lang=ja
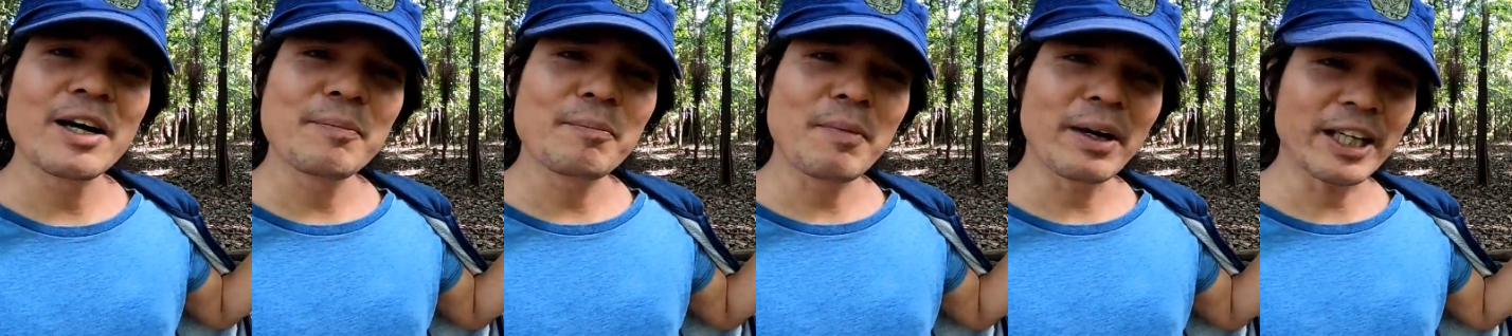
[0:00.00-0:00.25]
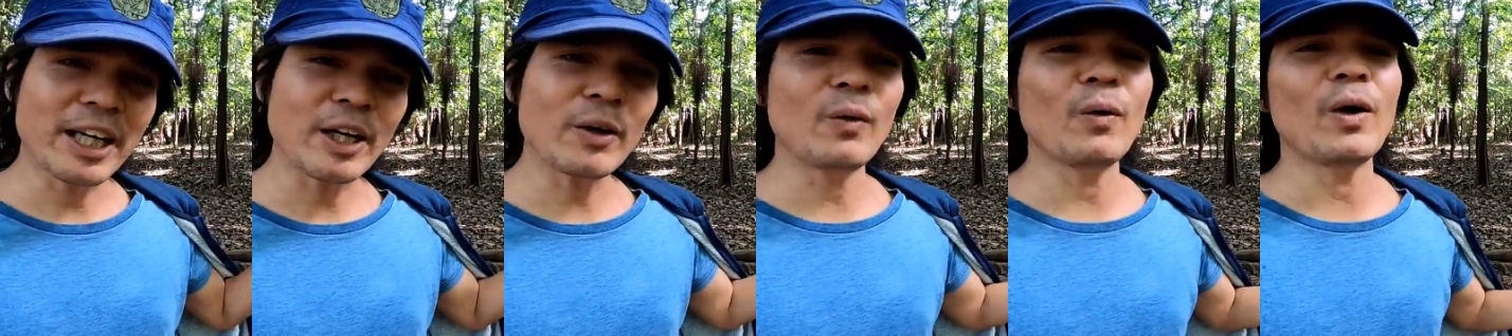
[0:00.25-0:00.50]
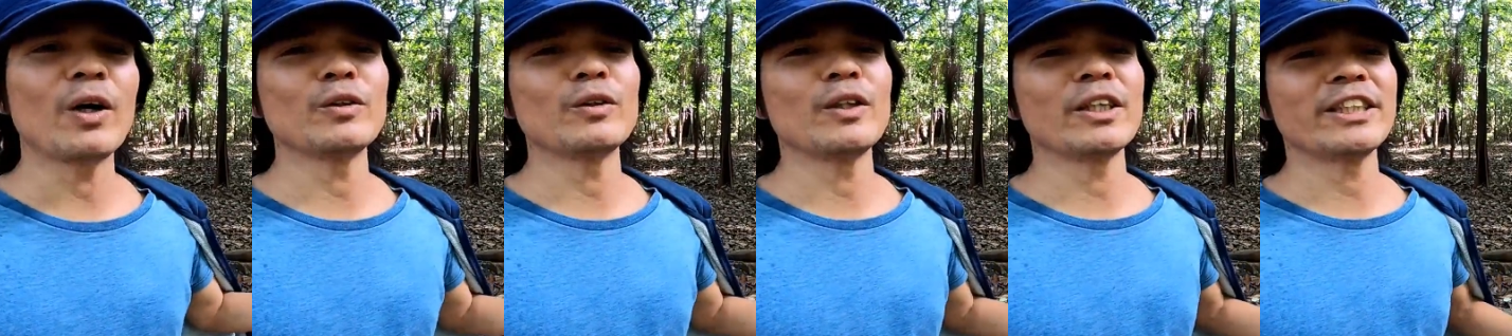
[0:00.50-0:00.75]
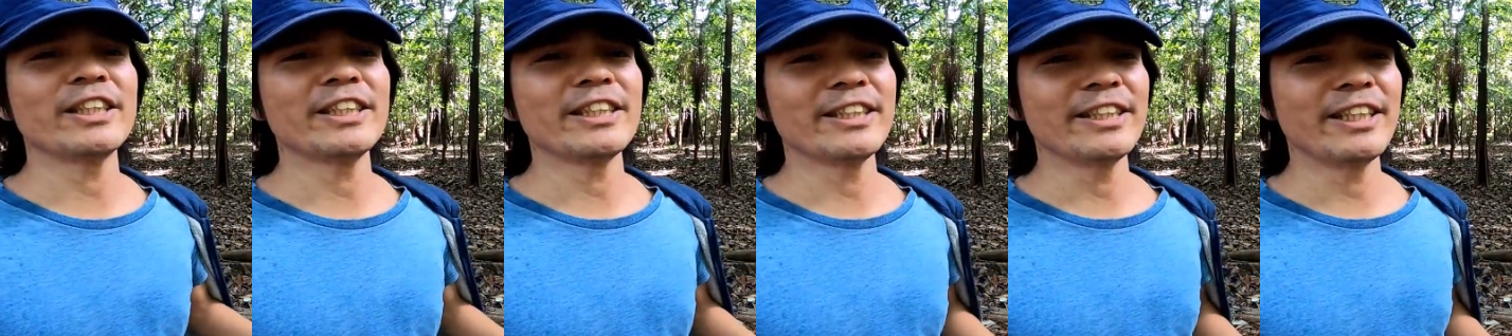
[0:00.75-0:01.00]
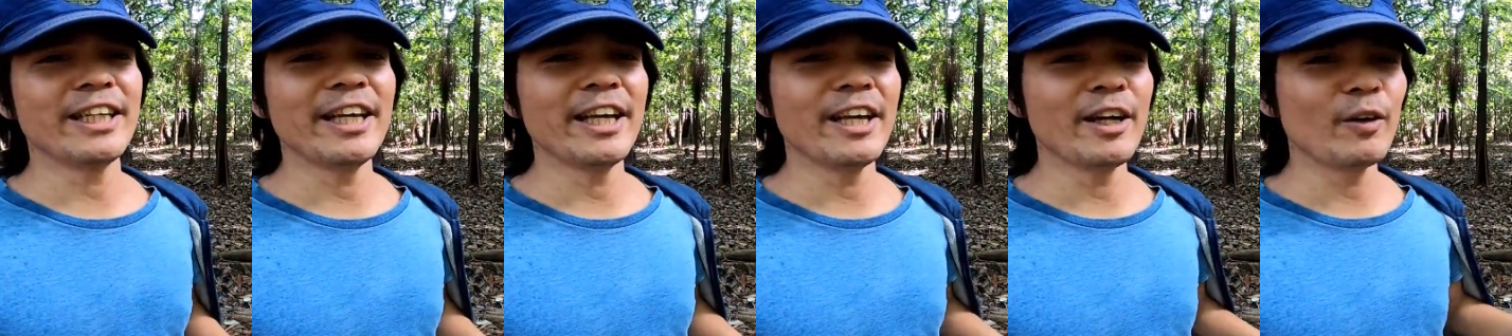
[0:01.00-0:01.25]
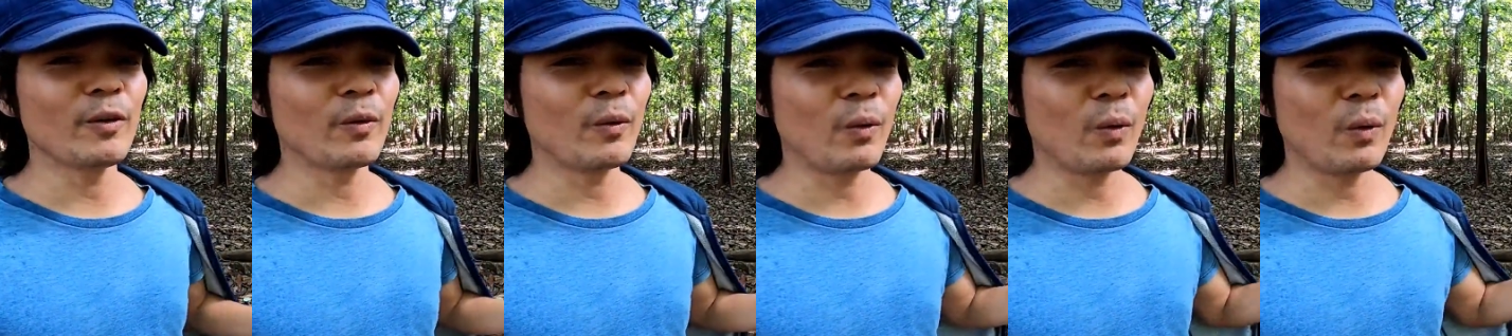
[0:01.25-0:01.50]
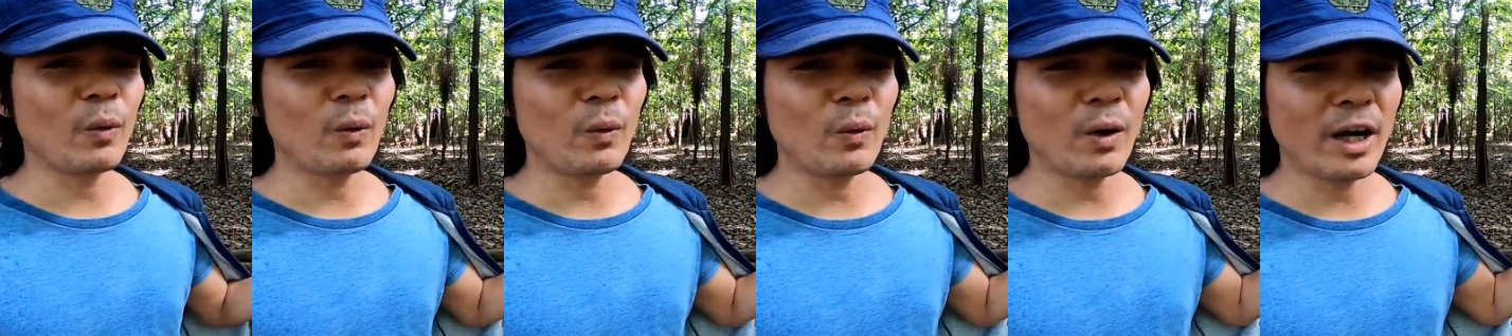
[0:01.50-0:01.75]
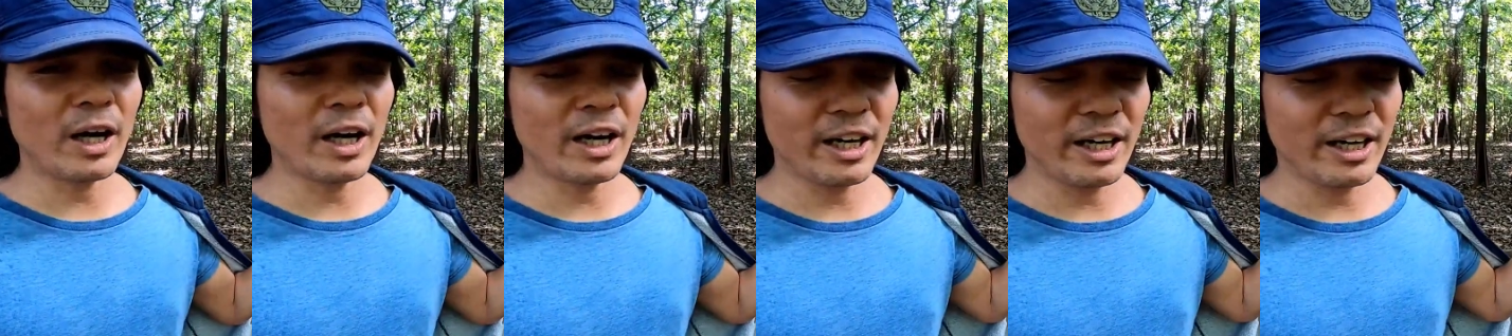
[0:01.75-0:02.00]
まあ、結構あるらしいんで、ここ
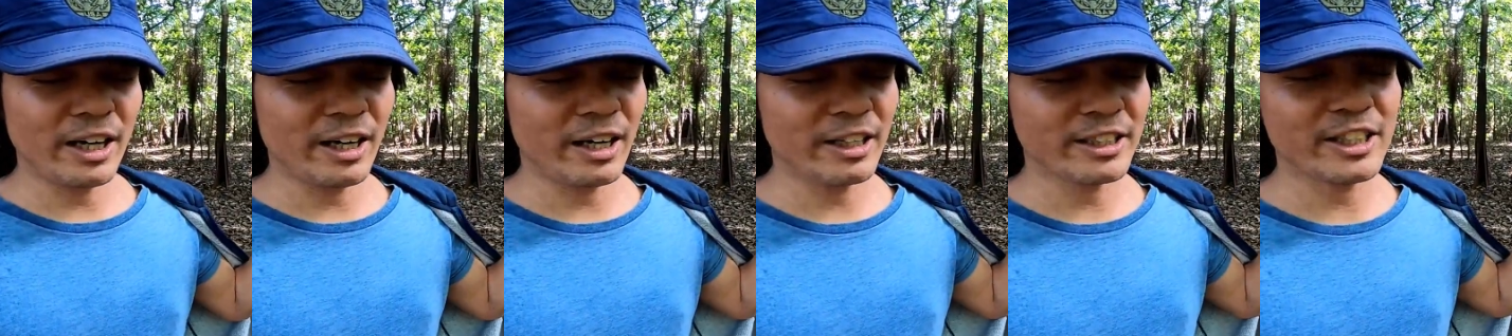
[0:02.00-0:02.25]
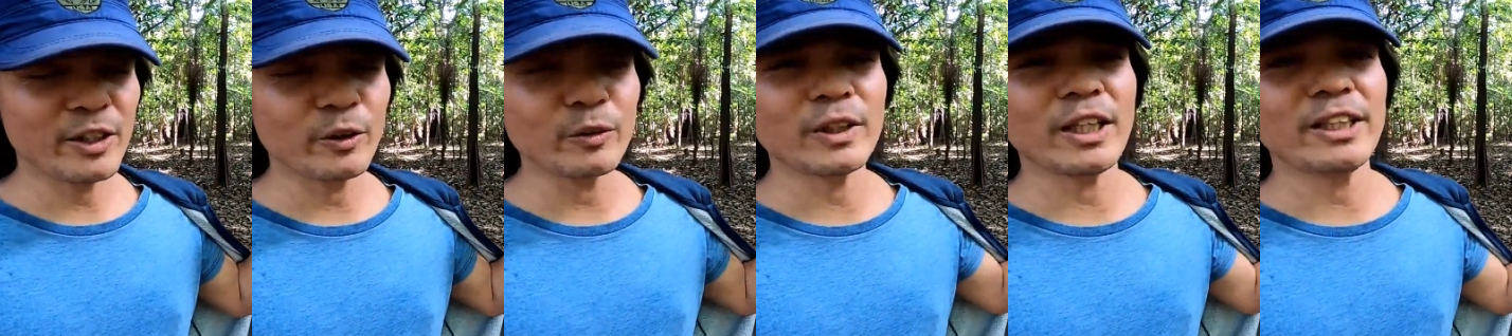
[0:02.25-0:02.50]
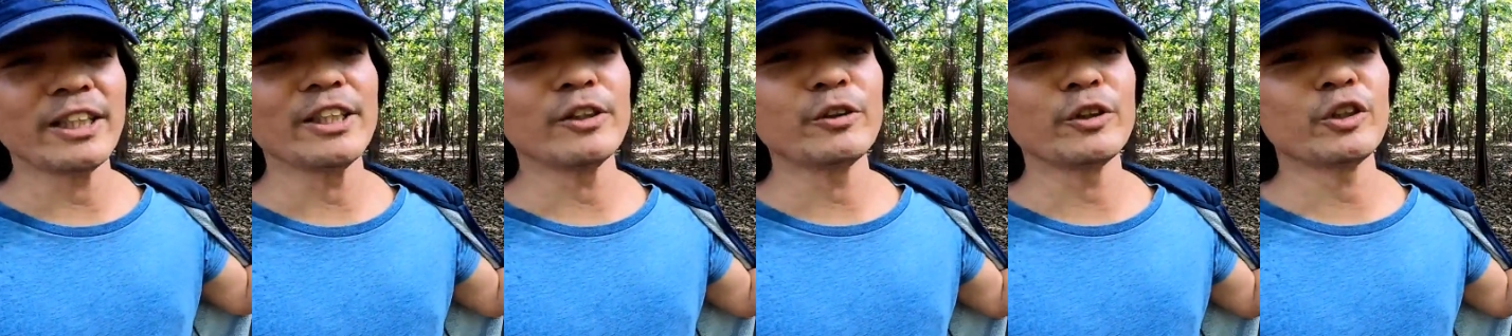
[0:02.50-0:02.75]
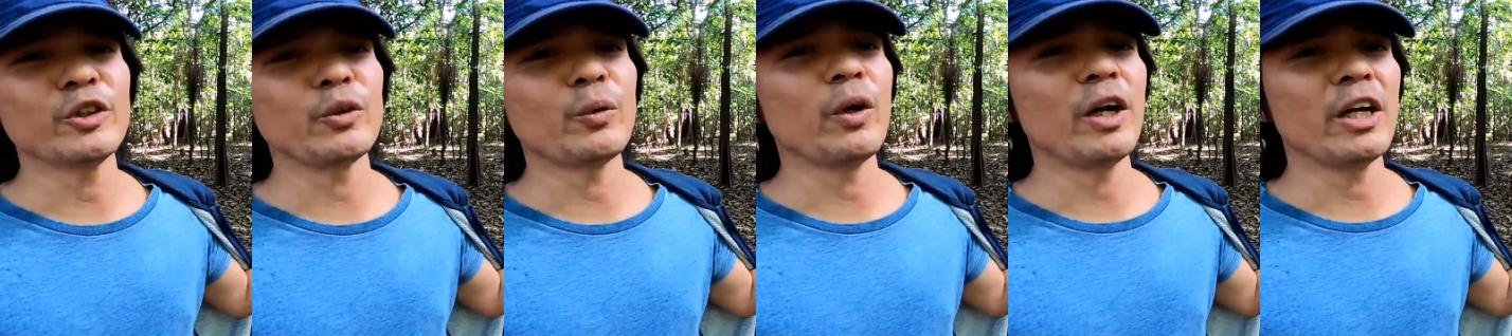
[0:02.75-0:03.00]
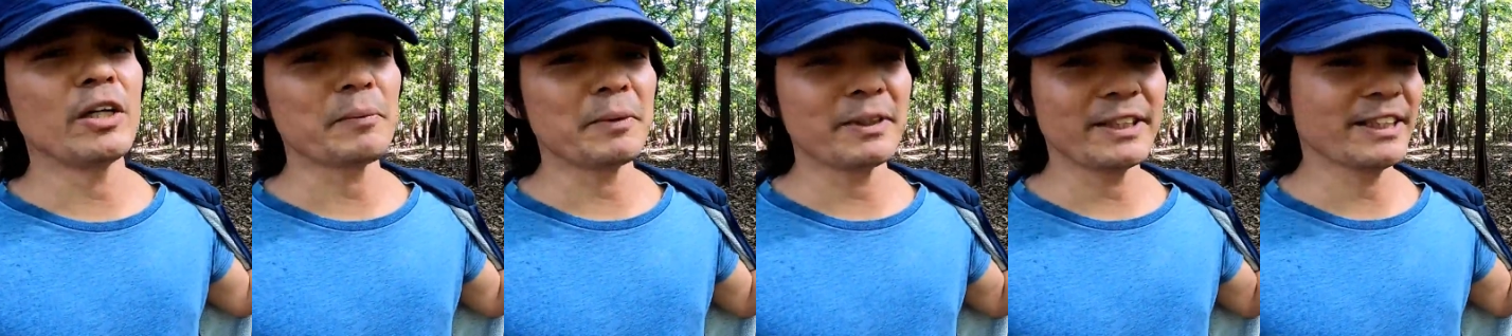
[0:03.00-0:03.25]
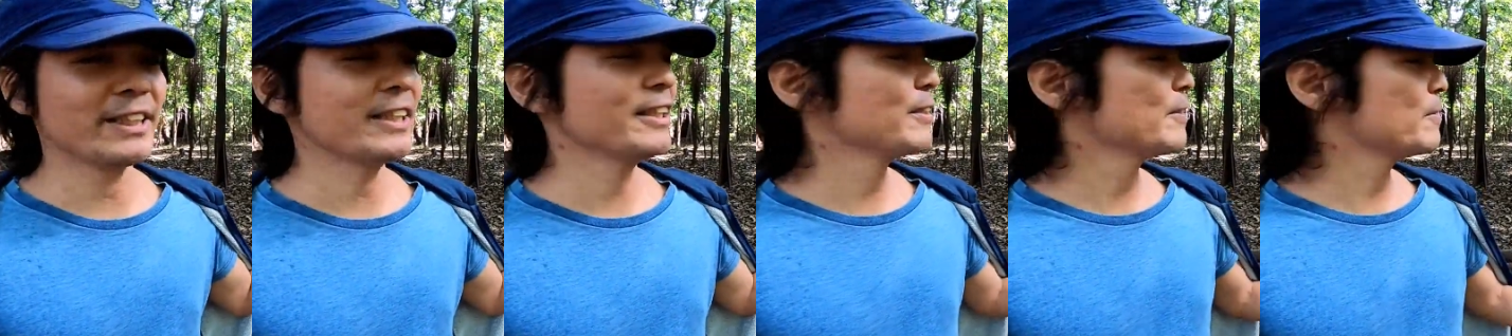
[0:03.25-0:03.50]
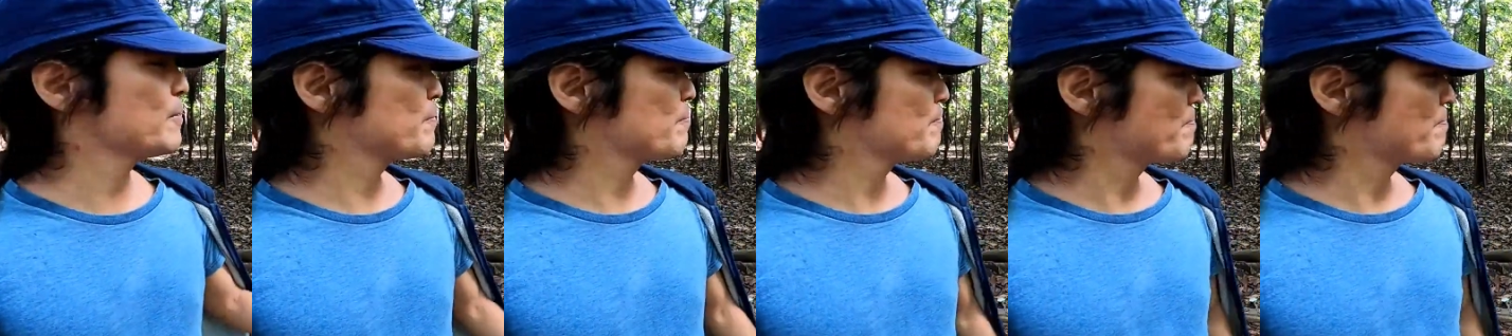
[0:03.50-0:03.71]
はあ気をつけていく必要があります。